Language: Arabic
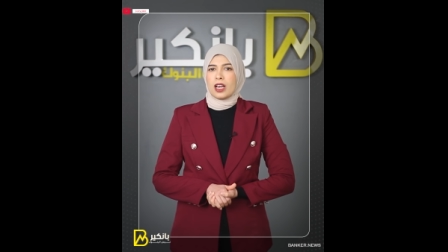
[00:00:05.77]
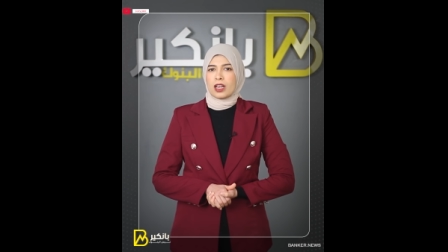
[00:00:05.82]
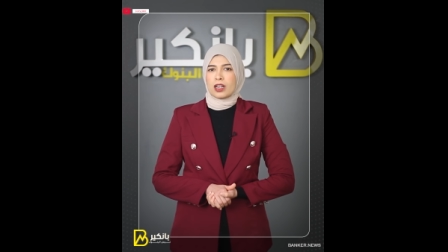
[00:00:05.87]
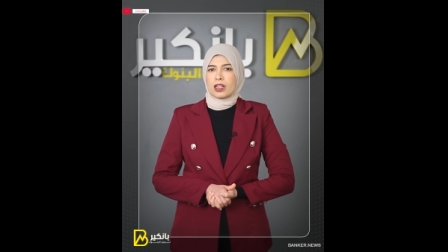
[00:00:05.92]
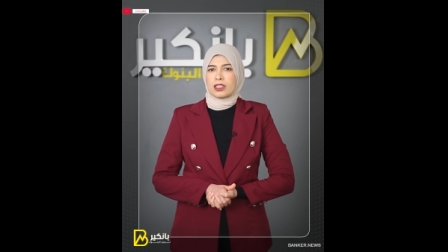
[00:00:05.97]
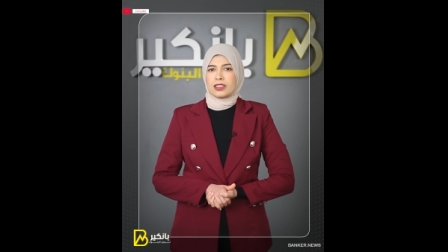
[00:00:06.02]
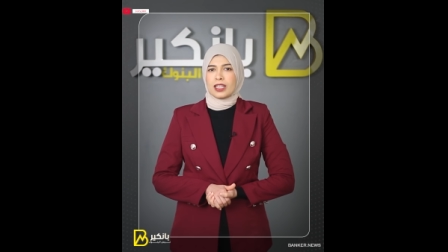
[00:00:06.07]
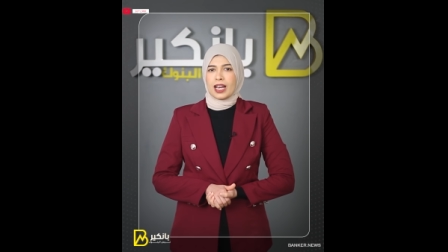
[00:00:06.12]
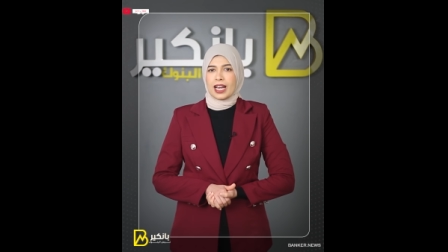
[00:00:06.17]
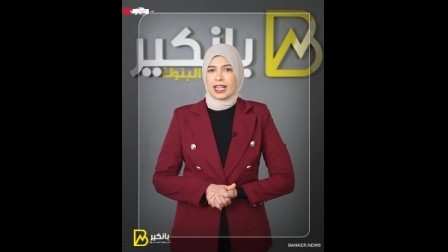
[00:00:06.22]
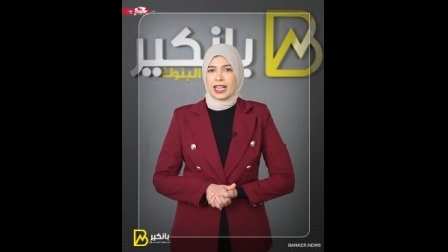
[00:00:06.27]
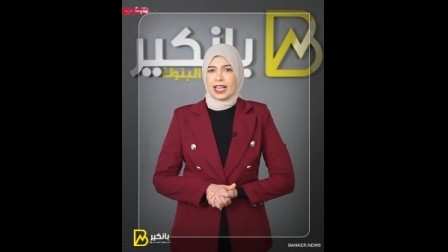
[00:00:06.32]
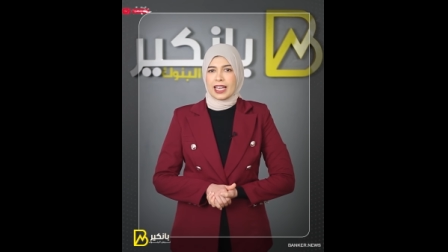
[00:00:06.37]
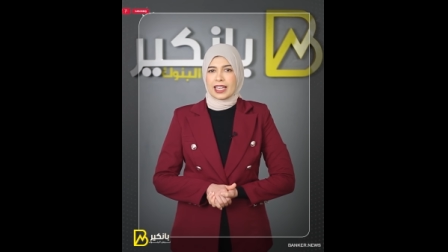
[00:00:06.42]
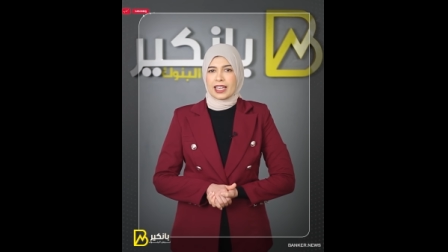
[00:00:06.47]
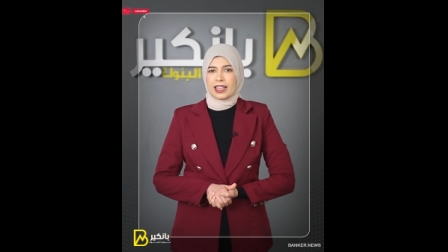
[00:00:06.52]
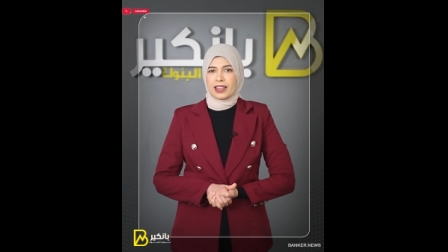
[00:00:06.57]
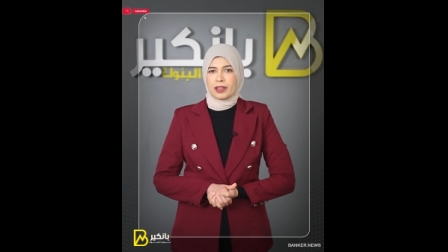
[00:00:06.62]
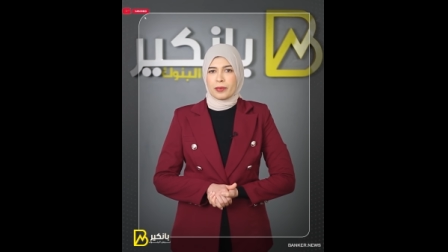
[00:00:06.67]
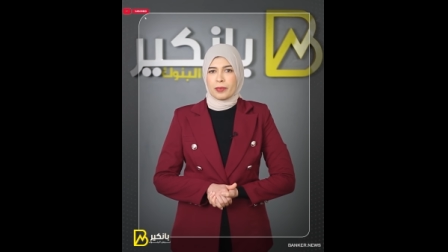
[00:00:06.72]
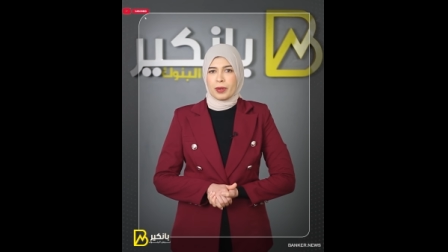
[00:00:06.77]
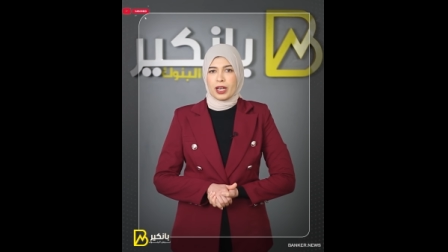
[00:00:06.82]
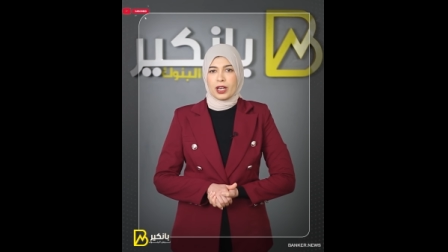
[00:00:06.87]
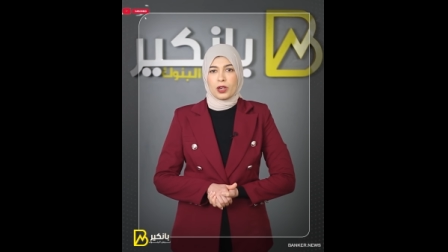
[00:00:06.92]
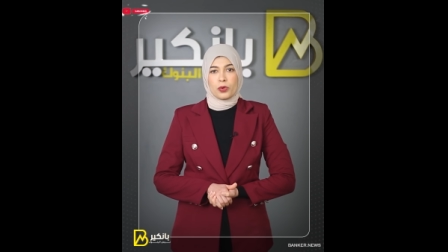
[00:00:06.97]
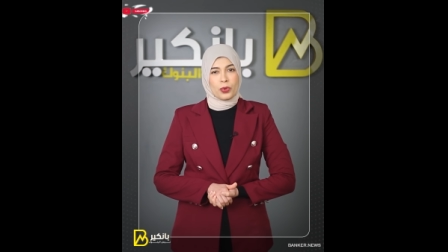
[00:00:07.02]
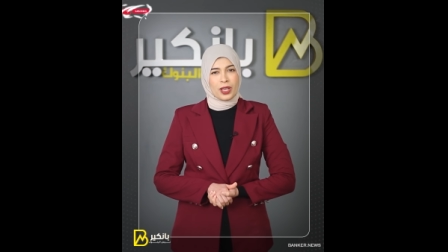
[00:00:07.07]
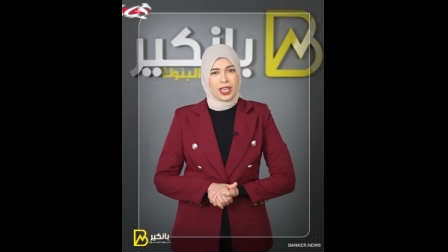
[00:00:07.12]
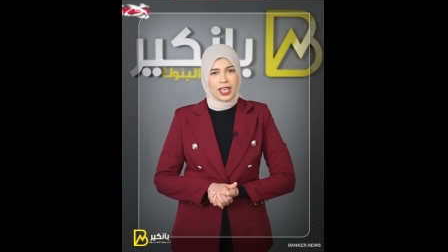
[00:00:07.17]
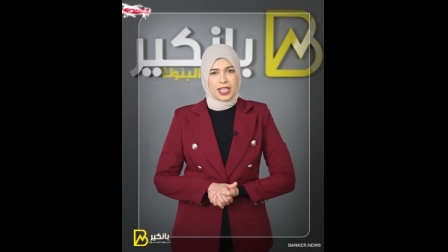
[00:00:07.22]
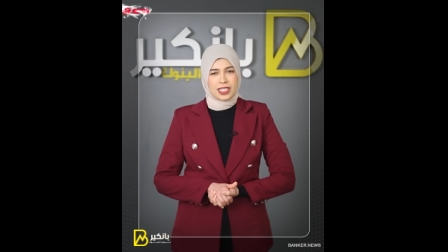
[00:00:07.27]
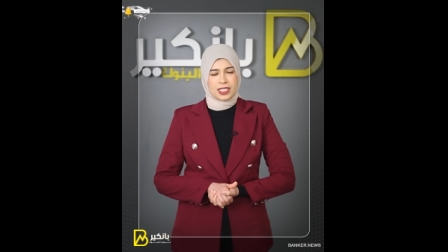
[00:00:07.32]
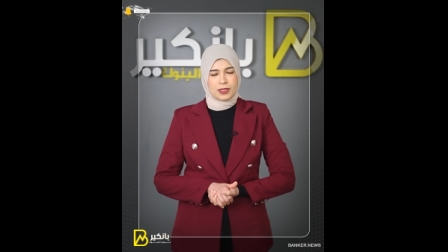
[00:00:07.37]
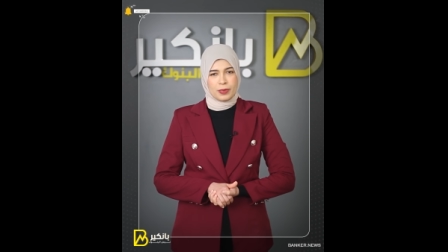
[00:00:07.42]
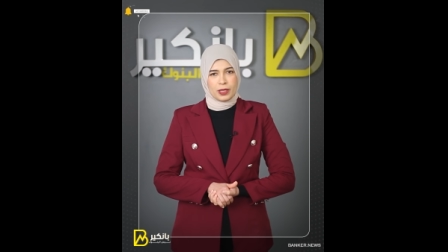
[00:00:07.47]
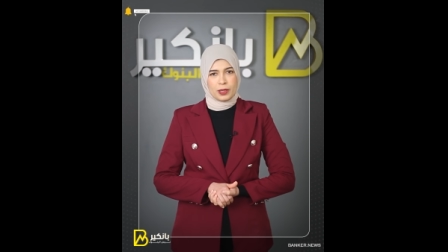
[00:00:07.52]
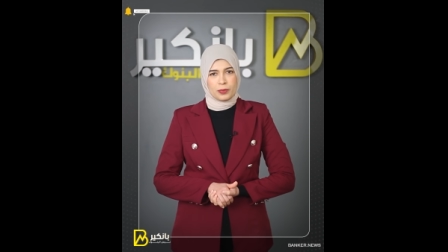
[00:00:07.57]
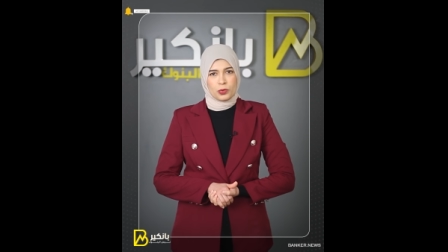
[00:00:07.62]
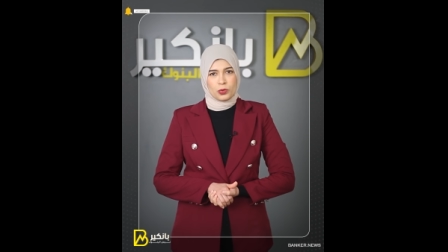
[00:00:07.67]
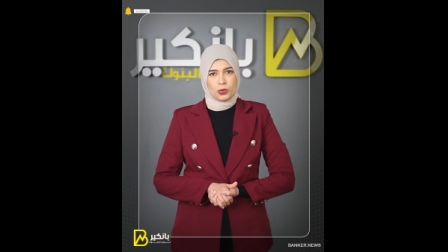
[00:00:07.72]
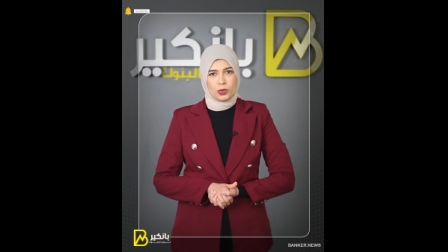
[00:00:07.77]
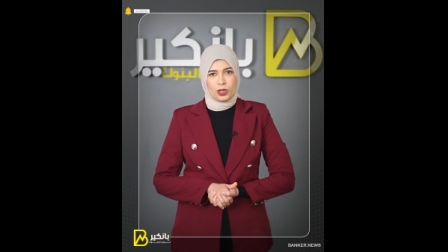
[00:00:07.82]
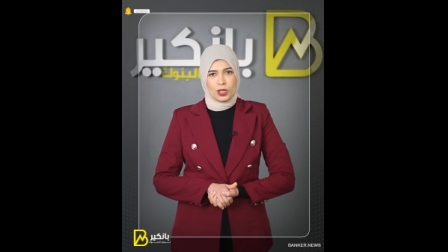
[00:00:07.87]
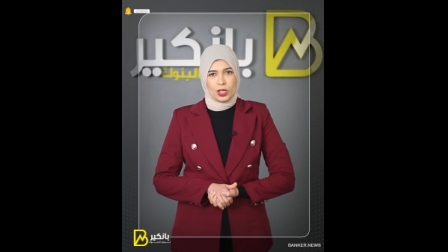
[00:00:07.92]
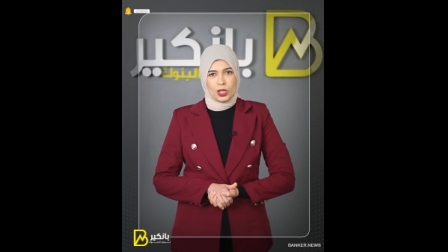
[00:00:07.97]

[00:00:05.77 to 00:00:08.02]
رد على أكاذيبها وايه أسبابه